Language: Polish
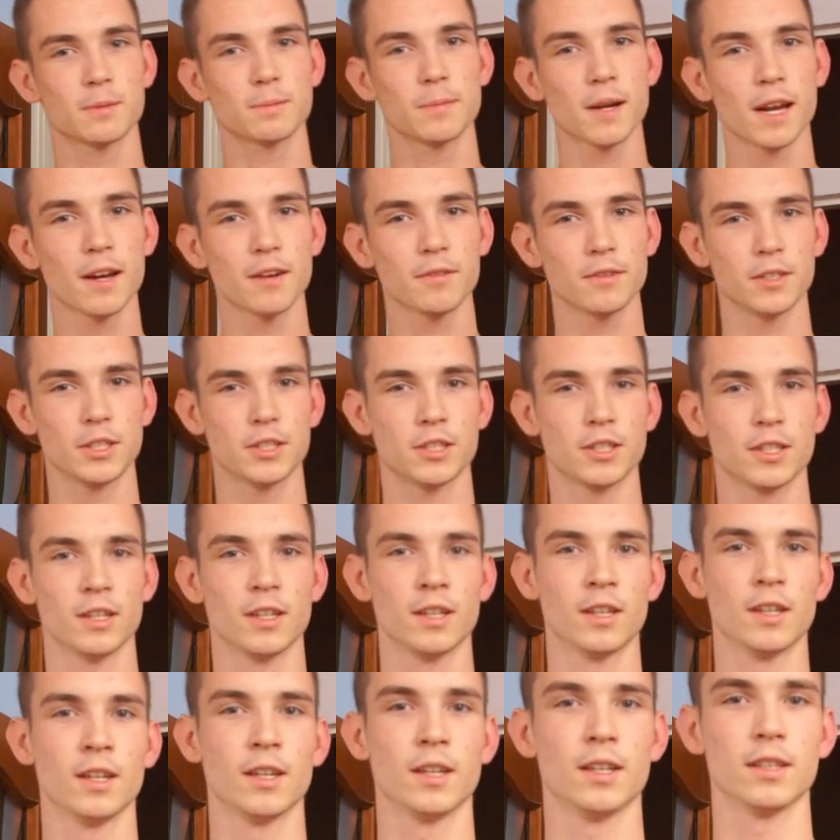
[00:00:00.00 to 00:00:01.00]
sprawić,
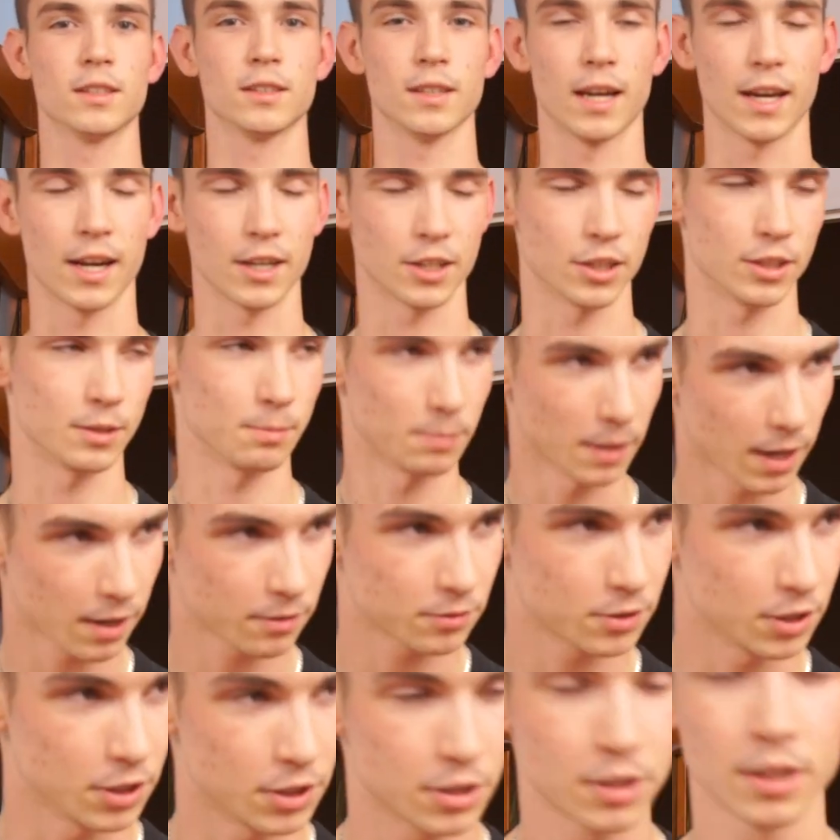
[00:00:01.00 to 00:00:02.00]
a raczej
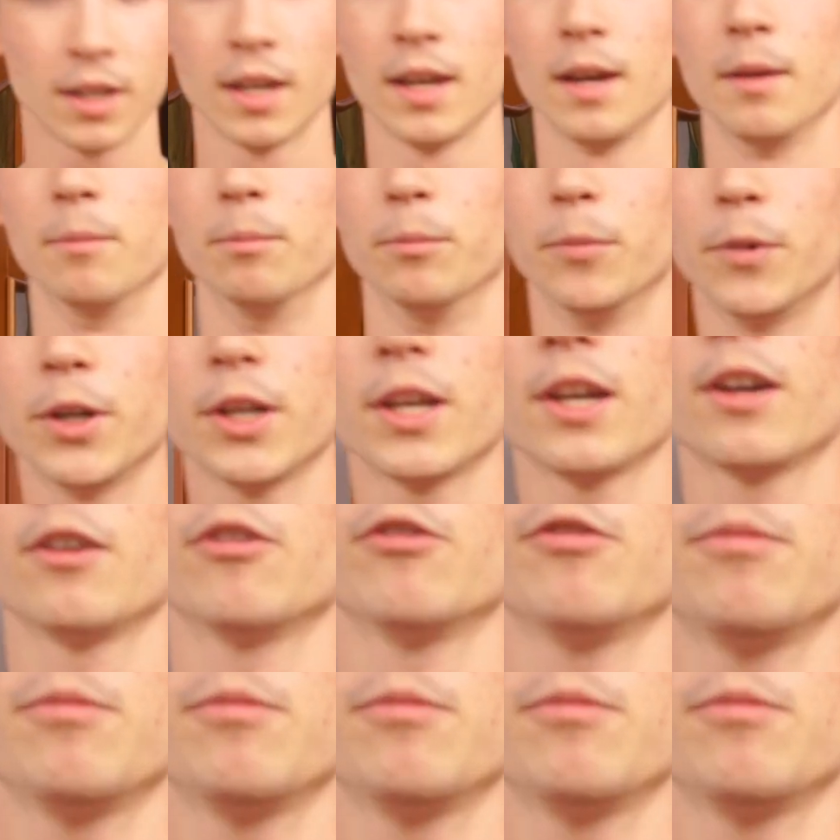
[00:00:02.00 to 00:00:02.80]
sprawdzić moje